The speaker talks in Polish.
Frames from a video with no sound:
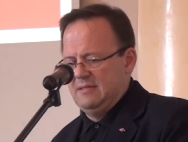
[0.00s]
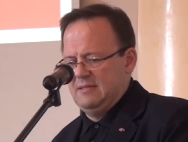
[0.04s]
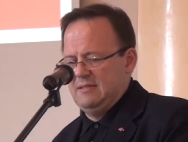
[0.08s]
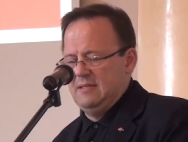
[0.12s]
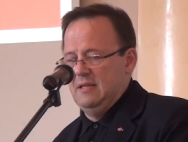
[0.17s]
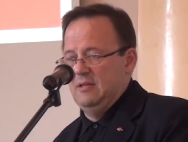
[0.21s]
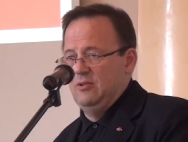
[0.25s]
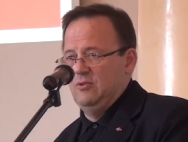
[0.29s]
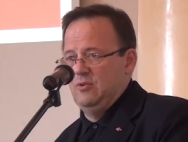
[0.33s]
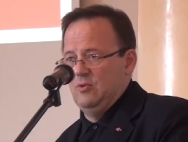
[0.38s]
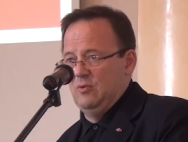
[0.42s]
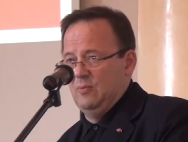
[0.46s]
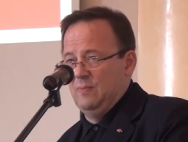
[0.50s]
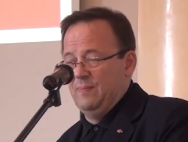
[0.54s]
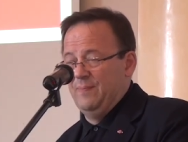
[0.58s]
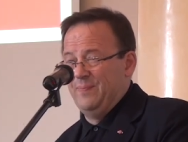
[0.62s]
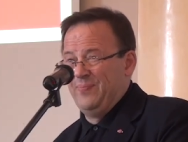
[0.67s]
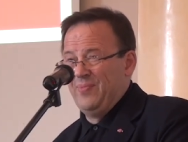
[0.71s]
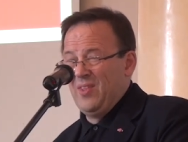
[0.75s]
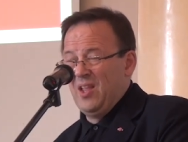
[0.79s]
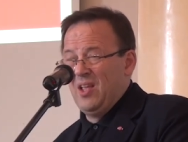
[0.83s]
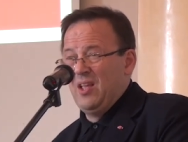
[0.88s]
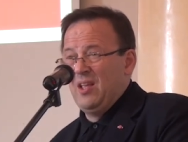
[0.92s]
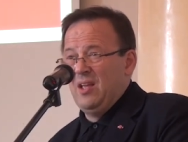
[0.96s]
Centrum,
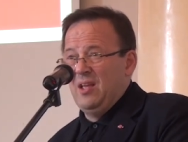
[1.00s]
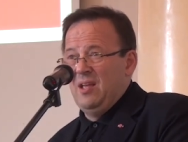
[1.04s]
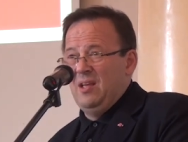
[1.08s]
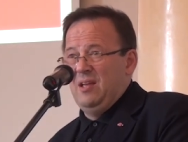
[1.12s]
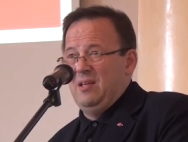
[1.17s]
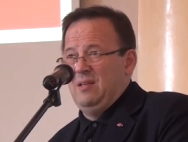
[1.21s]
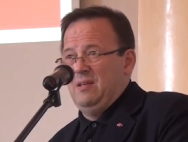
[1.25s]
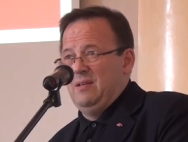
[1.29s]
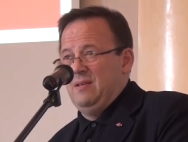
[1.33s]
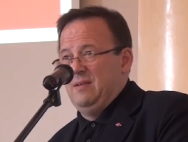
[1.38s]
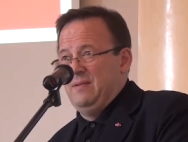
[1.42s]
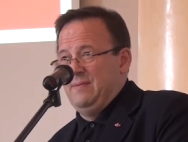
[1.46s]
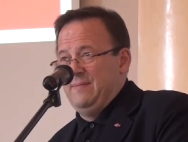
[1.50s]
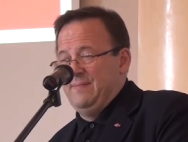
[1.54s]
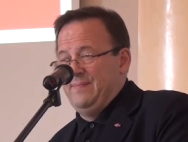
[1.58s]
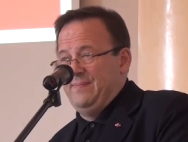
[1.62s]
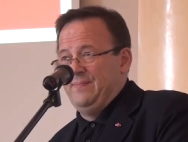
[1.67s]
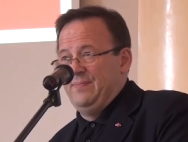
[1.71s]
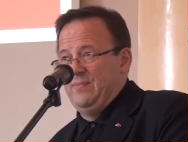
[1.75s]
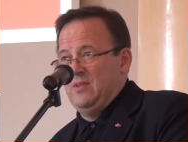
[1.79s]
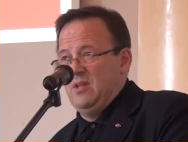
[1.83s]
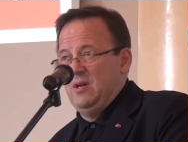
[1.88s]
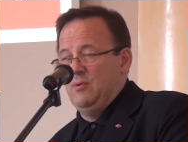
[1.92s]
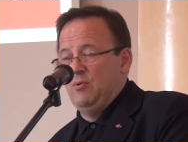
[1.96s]

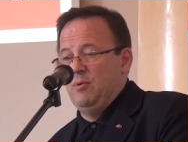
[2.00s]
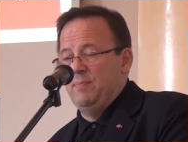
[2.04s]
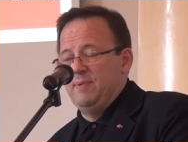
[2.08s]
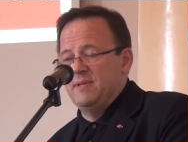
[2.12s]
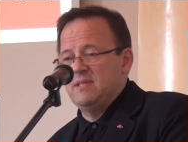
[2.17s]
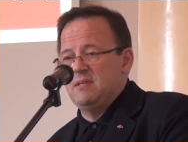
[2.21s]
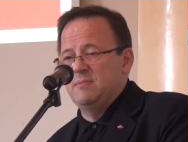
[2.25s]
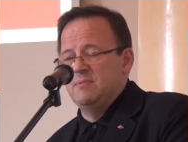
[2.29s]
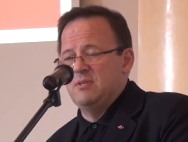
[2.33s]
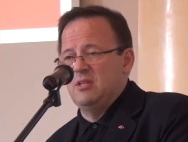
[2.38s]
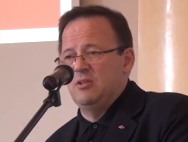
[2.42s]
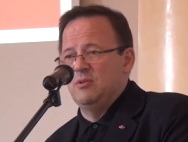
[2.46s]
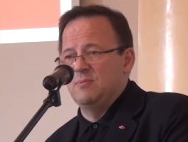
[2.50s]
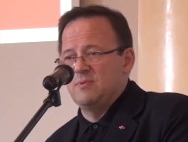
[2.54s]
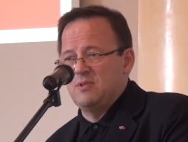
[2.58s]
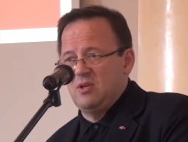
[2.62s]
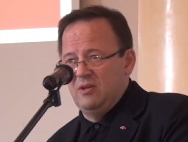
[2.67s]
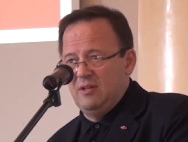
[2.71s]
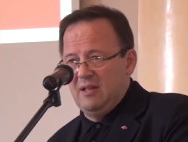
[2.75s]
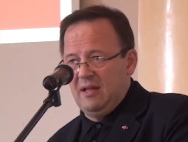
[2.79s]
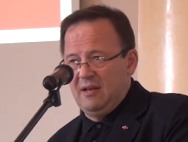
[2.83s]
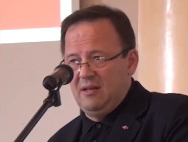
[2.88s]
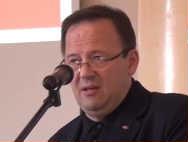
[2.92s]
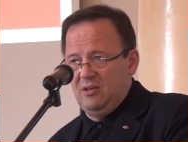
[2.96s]
Europejskim Centrum
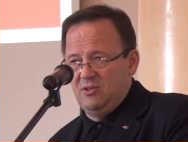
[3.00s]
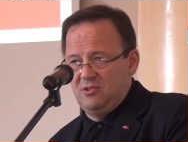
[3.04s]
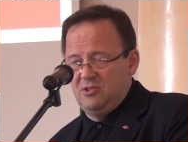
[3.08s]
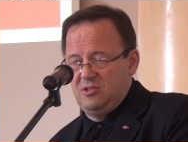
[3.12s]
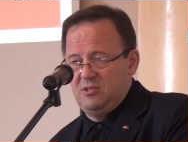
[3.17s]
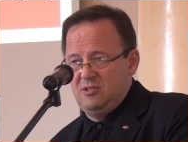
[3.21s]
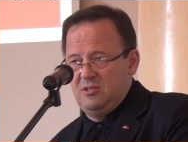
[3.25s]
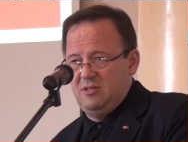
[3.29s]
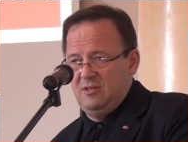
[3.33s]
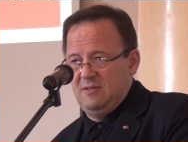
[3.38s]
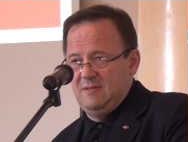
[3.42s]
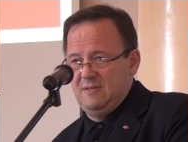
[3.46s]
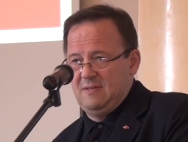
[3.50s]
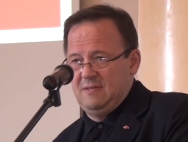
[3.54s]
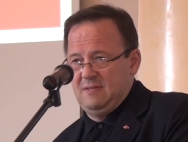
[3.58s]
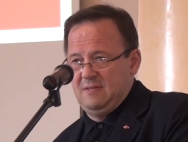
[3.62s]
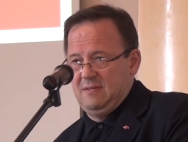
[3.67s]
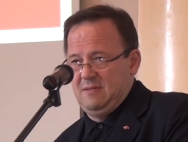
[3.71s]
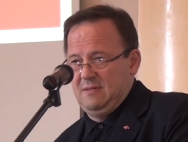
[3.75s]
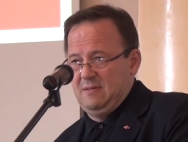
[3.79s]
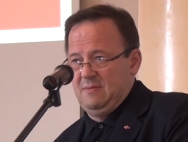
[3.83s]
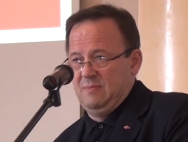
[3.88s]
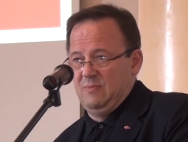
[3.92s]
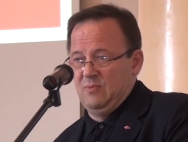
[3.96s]
Solidarności,
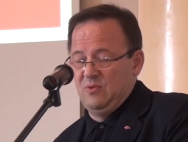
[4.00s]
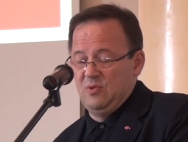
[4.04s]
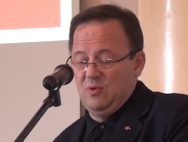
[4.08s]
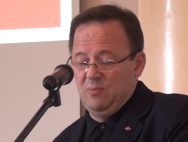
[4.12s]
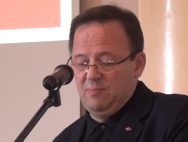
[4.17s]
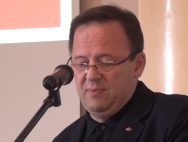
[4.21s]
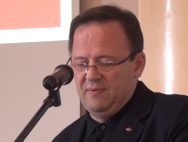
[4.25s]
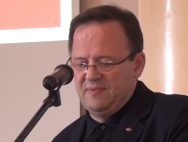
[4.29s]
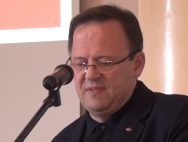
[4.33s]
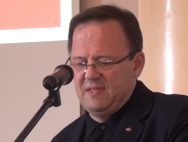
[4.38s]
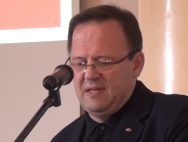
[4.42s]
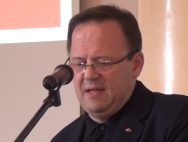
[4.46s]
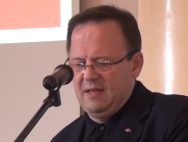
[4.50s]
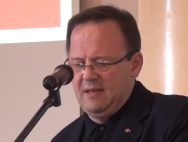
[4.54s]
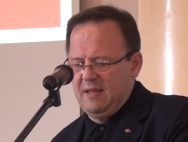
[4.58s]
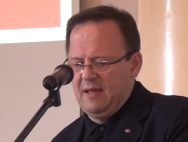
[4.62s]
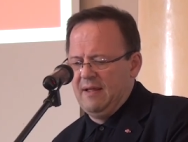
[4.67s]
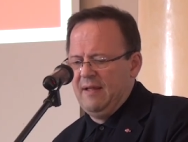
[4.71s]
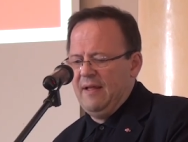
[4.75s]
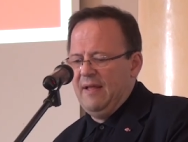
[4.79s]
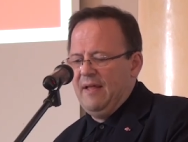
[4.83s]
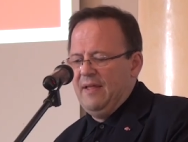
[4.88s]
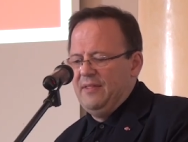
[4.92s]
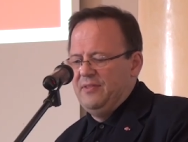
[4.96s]
z Muzeum Powstania.
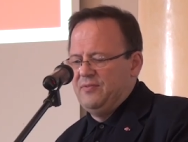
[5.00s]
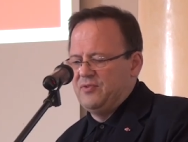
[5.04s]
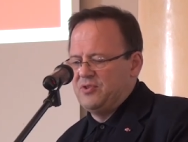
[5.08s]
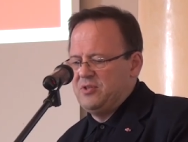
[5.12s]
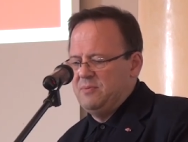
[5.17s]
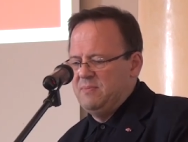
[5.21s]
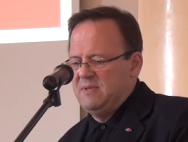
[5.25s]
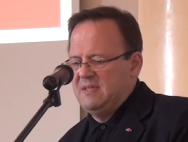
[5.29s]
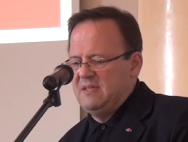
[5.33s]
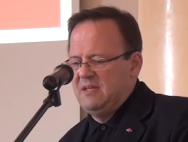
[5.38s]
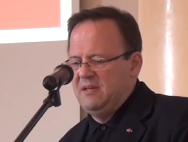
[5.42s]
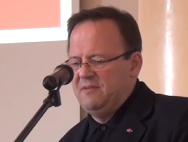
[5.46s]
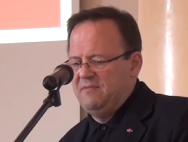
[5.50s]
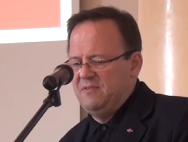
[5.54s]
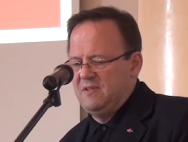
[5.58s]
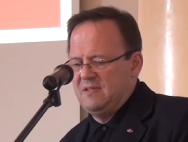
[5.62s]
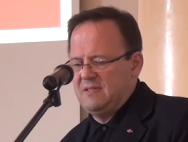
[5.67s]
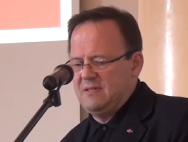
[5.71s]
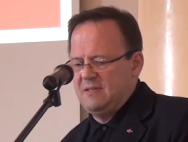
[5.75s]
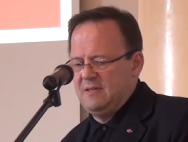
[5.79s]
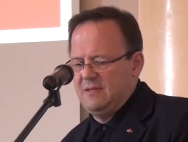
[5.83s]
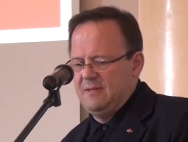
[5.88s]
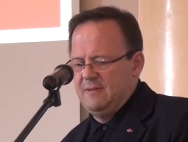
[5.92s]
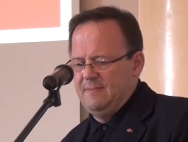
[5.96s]
Tworzymy
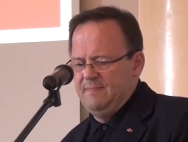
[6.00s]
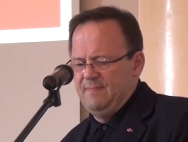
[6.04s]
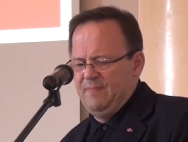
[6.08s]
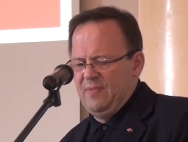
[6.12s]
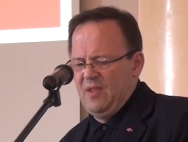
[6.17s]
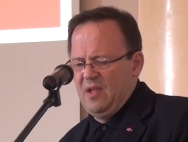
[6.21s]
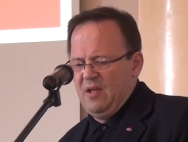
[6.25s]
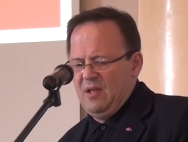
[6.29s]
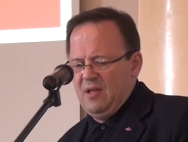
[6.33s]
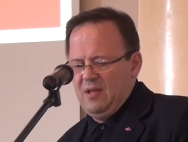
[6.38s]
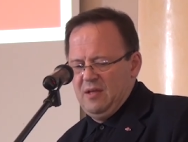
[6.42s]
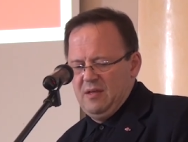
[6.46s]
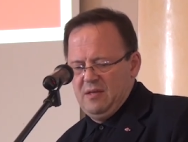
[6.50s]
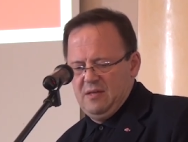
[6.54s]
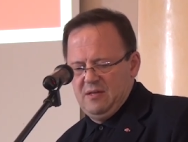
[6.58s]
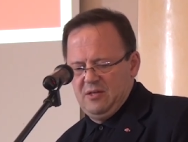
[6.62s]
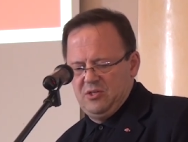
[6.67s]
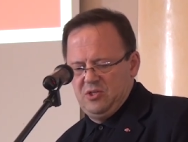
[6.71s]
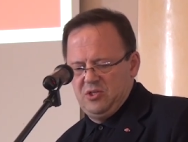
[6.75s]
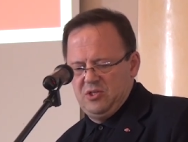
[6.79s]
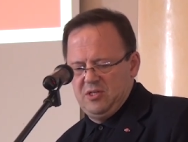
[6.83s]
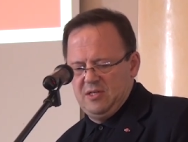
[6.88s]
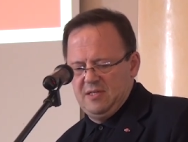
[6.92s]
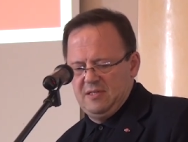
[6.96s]
serwisy, E,
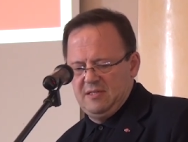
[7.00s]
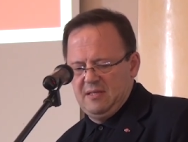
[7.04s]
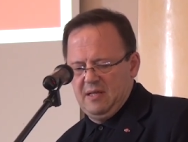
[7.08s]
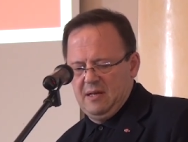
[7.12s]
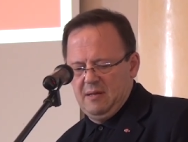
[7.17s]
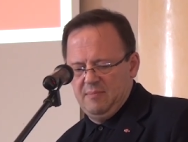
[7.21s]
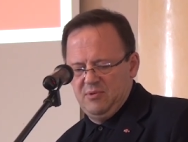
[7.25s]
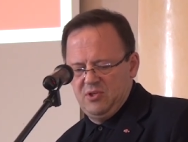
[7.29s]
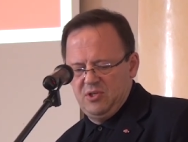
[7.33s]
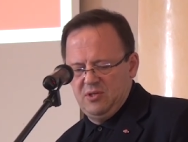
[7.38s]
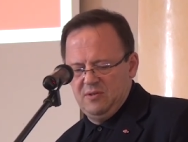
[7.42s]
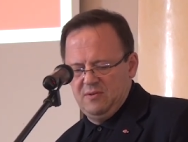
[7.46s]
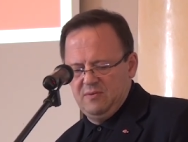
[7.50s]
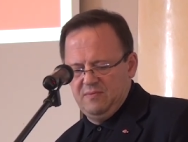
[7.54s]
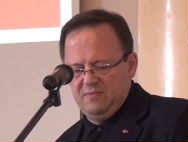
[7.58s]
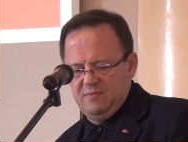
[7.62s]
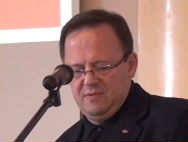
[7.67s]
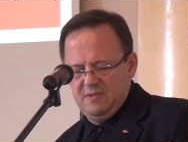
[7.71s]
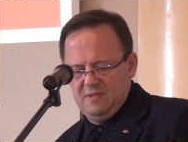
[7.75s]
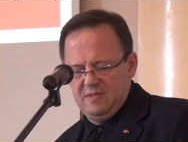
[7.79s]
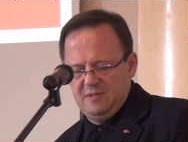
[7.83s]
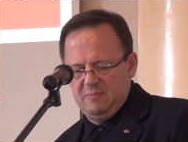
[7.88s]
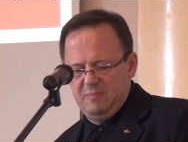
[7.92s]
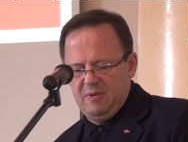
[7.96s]
gdzie staramy się
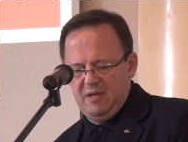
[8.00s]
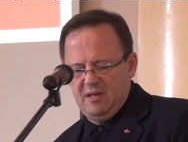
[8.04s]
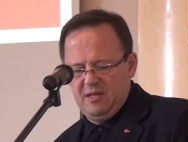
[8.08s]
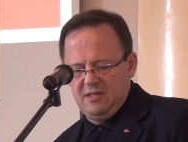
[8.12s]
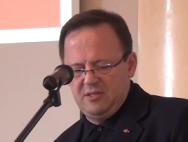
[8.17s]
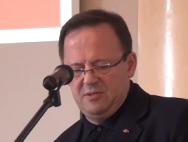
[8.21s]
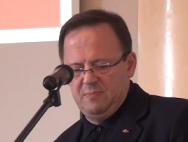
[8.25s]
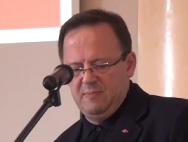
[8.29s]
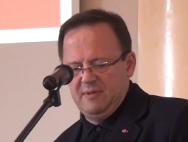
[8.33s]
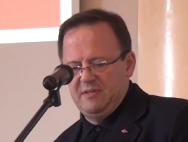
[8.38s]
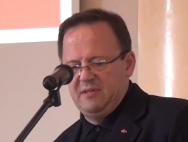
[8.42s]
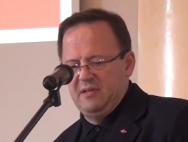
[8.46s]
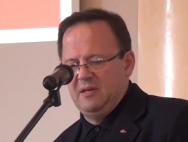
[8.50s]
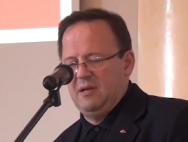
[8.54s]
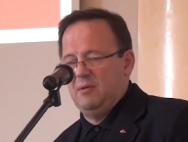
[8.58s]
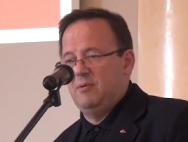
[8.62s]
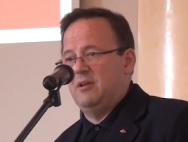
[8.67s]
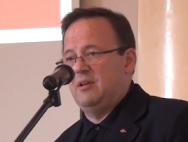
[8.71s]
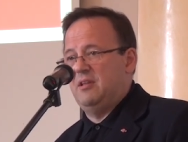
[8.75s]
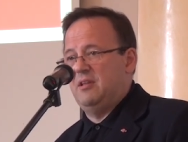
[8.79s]
zbierać materiały